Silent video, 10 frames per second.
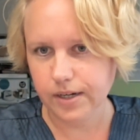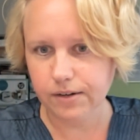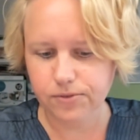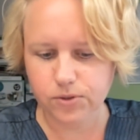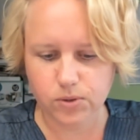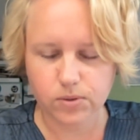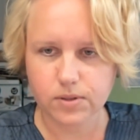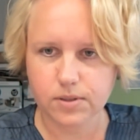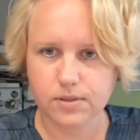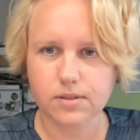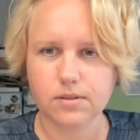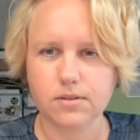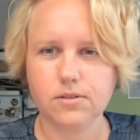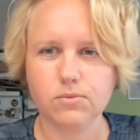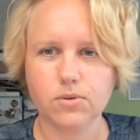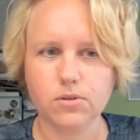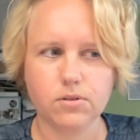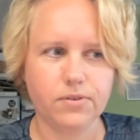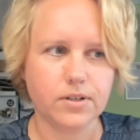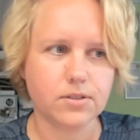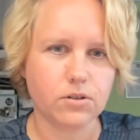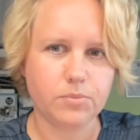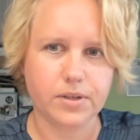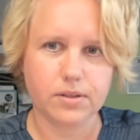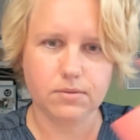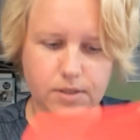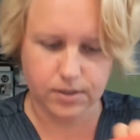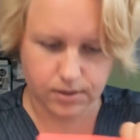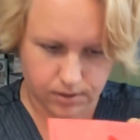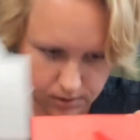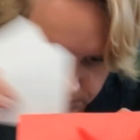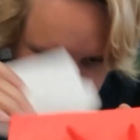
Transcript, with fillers: Have you cooked dinner? Czy ugotowałeś obiad? No zaraz, zaraz,